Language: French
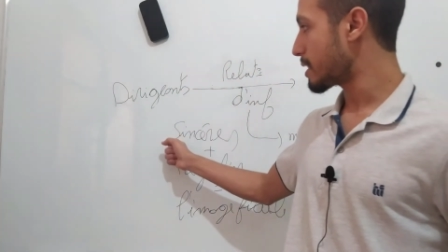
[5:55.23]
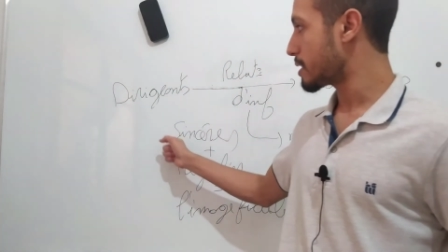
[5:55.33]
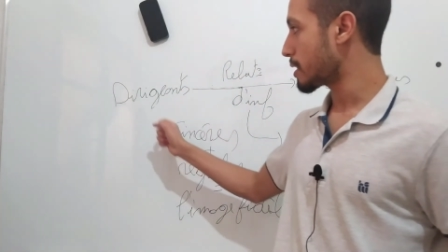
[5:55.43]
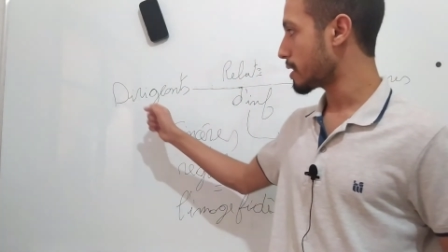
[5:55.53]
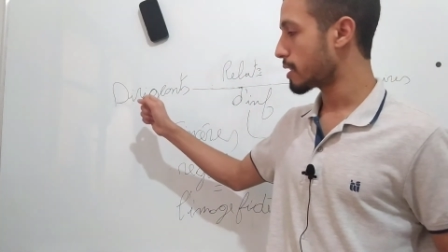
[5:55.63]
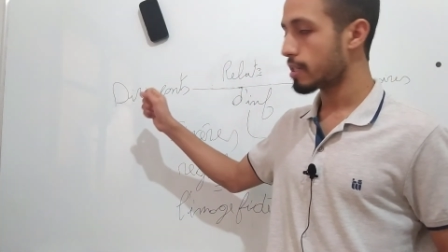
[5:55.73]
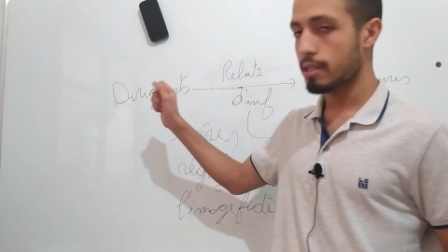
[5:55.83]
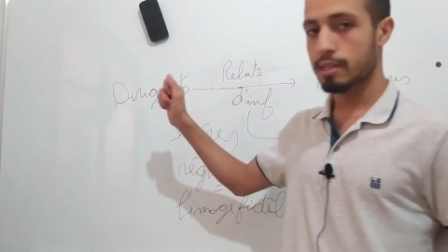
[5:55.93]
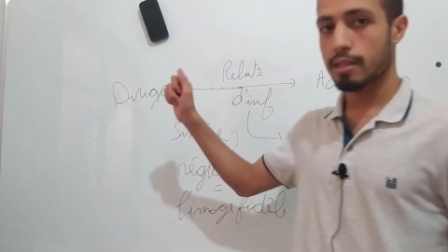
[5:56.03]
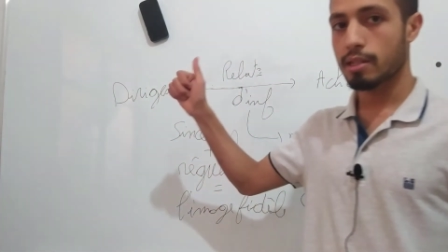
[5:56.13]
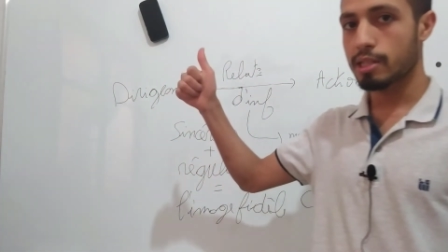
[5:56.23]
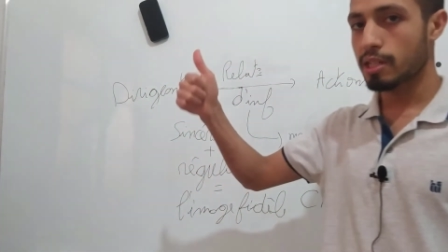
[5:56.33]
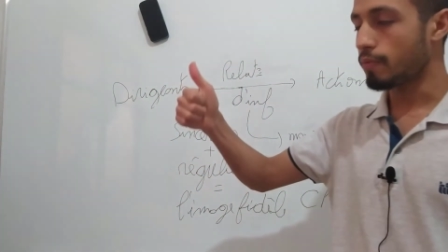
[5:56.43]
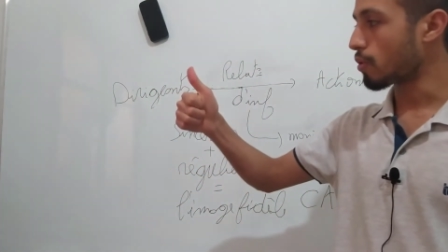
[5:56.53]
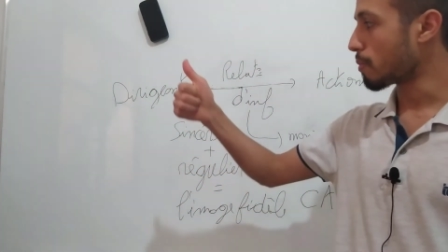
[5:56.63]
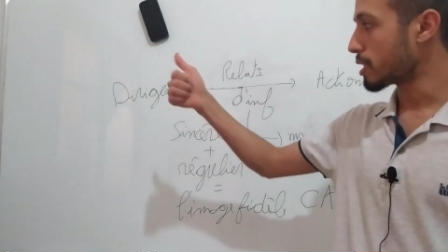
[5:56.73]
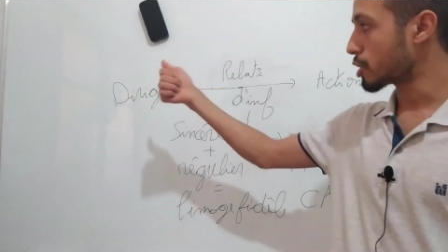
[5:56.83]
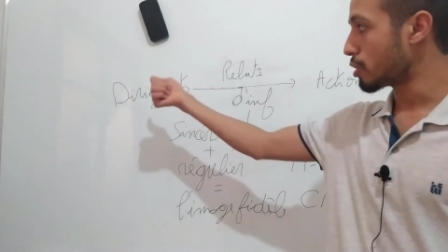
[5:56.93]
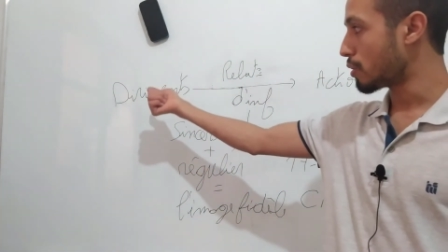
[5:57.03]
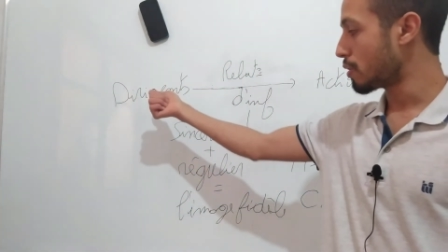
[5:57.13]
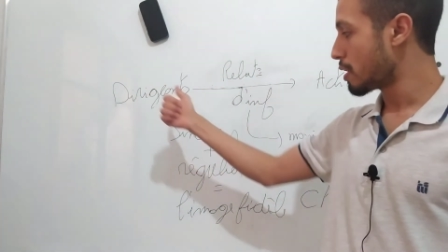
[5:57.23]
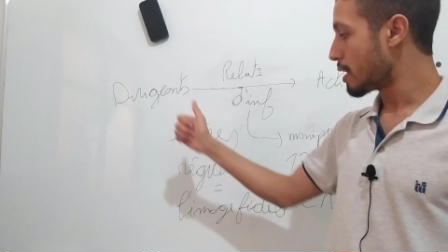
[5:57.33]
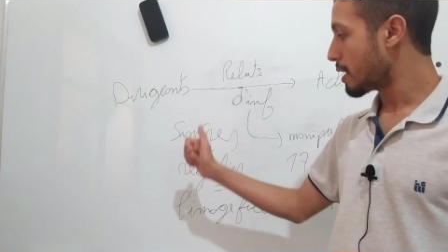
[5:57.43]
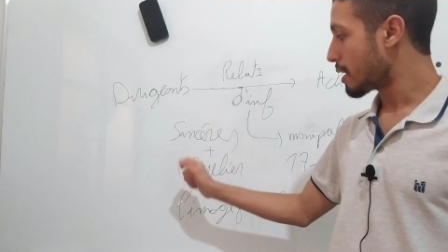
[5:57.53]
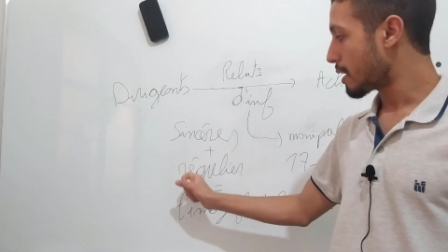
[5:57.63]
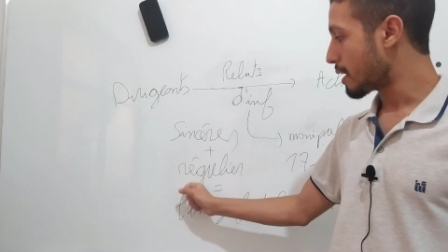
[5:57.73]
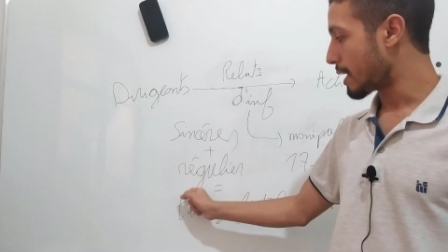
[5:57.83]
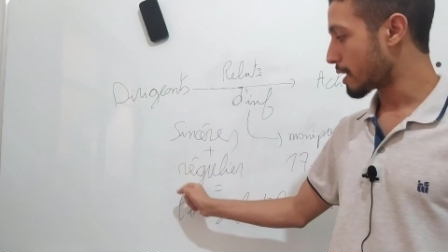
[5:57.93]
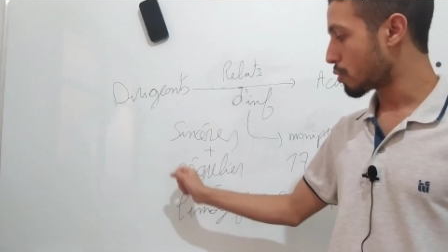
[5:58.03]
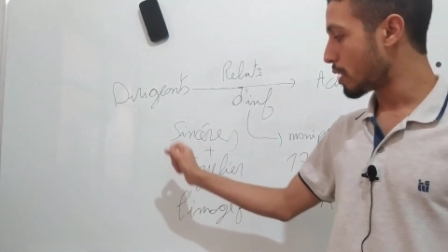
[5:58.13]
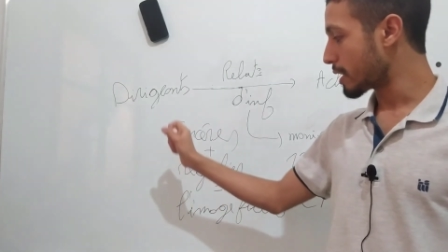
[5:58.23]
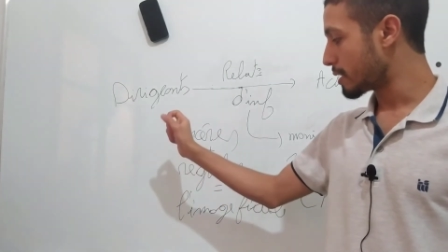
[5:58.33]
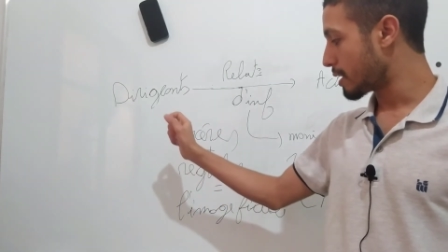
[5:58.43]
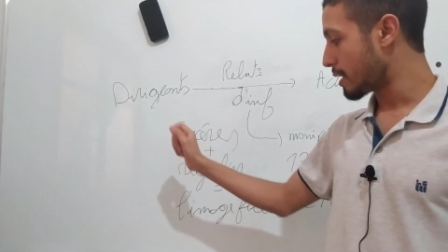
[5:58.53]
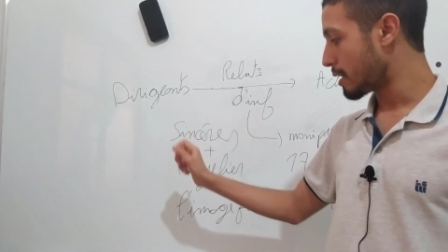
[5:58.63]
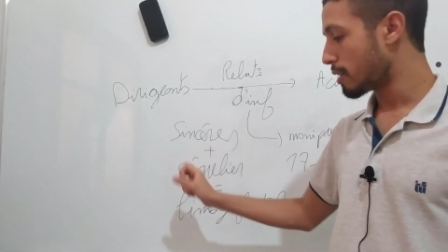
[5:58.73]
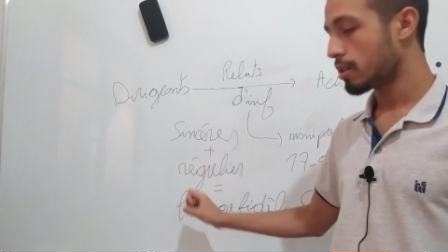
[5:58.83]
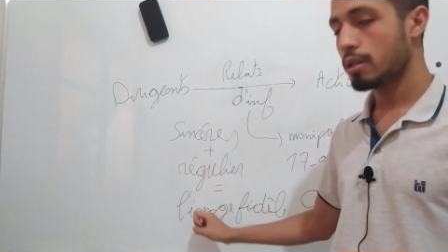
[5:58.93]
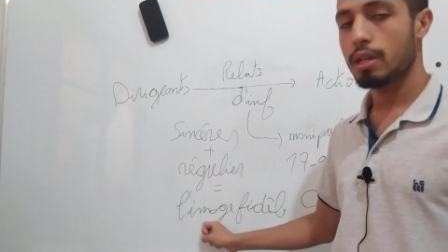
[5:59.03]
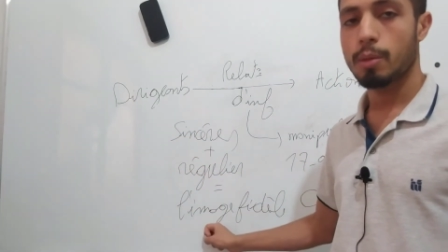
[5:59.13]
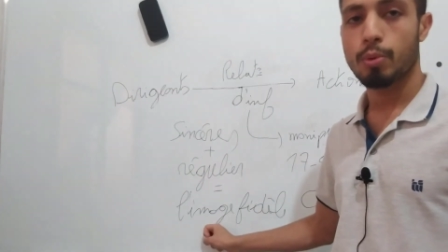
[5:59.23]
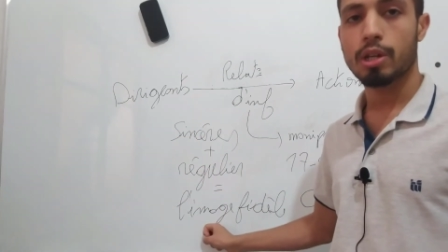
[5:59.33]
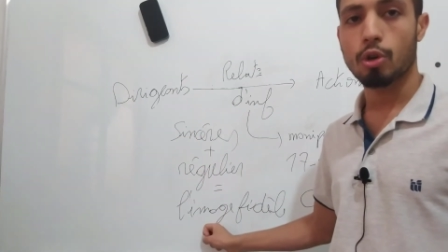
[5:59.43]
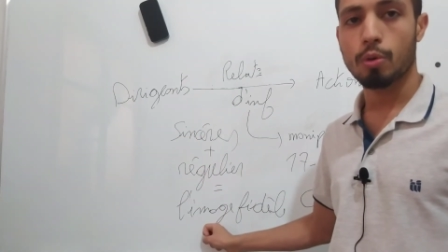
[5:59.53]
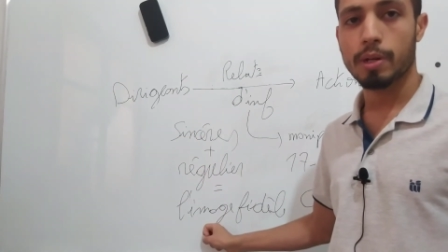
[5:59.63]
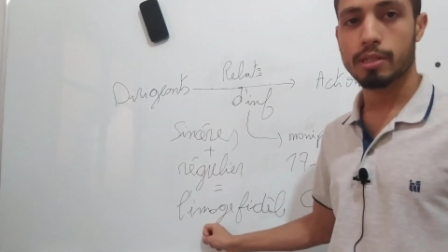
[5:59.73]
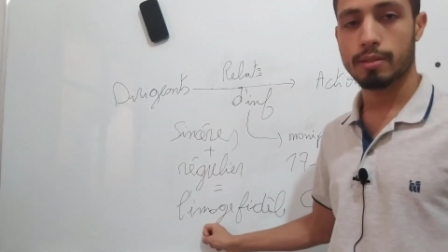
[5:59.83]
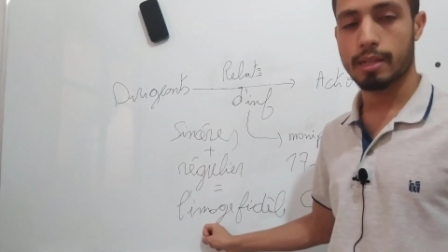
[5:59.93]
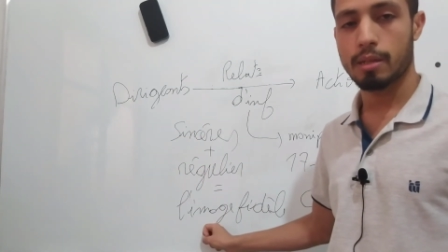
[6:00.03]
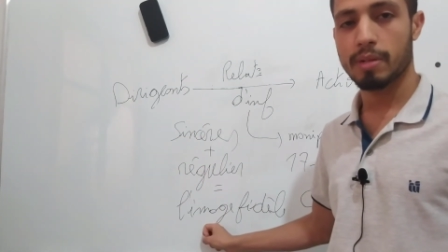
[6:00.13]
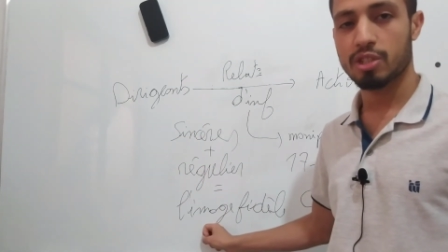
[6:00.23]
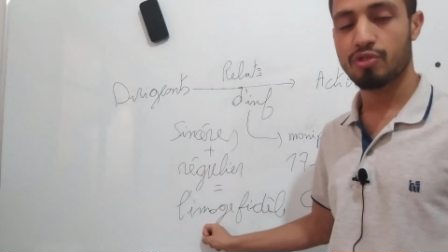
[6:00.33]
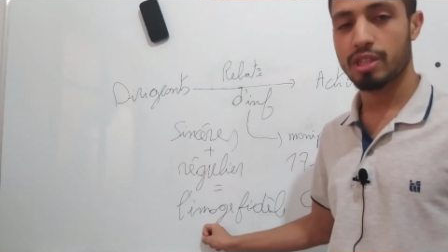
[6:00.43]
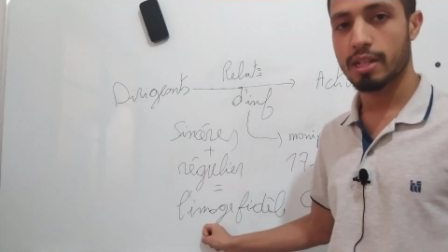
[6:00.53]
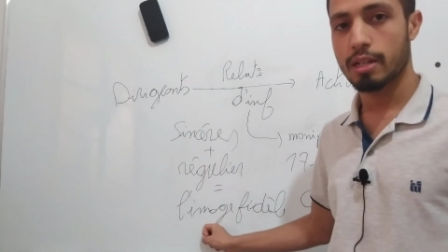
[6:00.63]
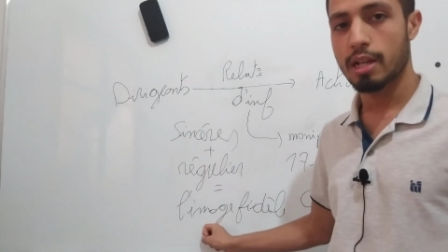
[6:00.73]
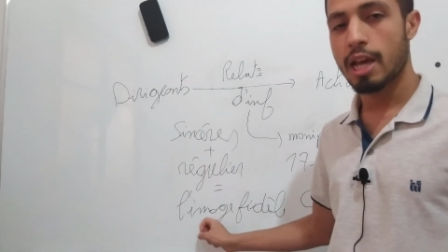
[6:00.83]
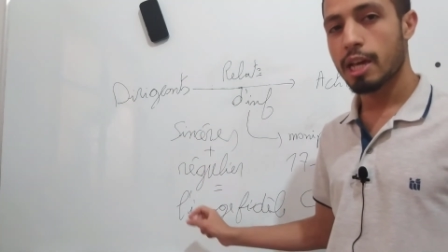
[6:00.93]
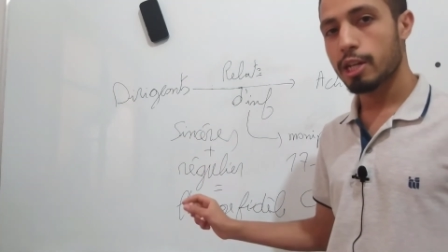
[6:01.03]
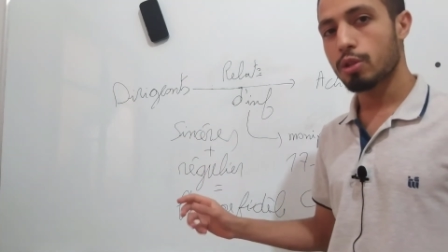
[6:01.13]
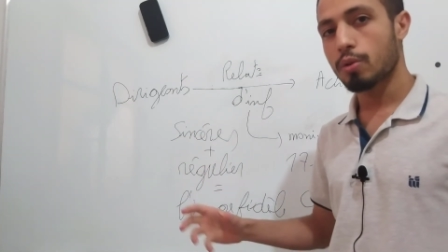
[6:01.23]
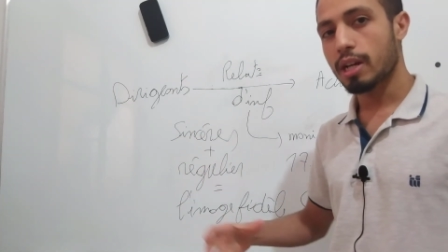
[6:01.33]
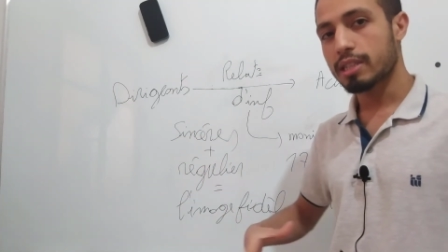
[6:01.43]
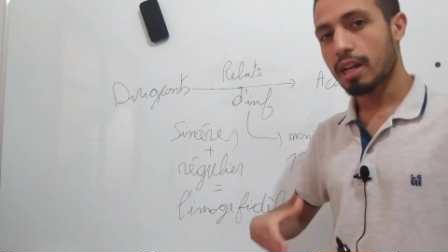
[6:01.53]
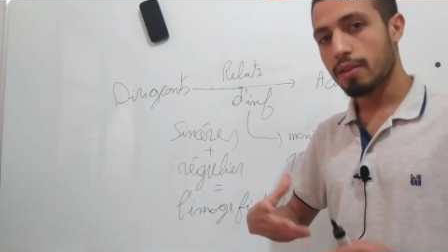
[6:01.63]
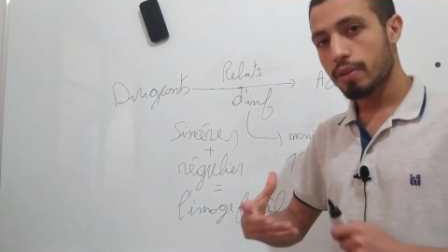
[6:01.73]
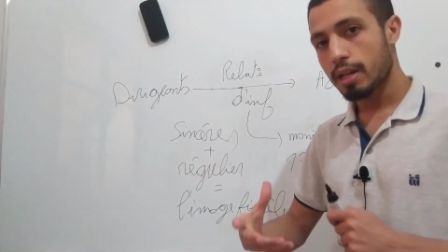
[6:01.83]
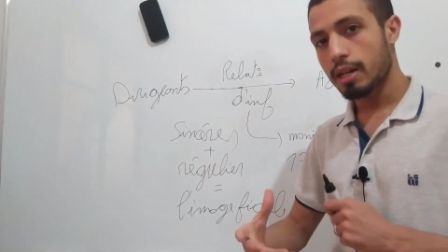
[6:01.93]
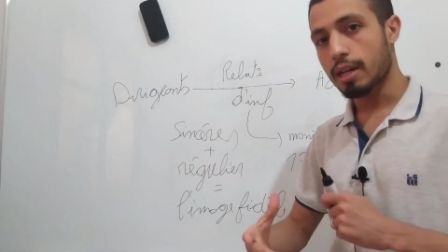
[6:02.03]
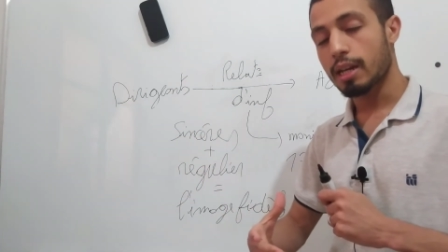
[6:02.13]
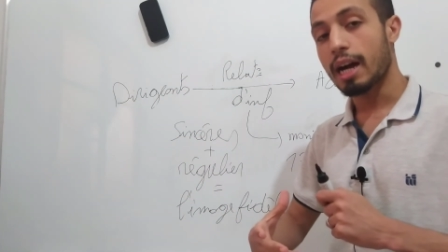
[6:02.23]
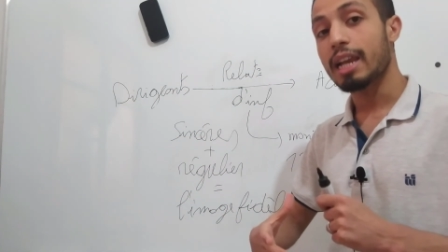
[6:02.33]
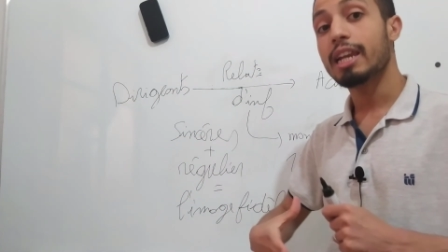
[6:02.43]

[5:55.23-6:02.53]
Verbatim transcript: la sincérité des, des informations, la régularité, et puis qu'il représente l'image fidèle. Et donc à travers et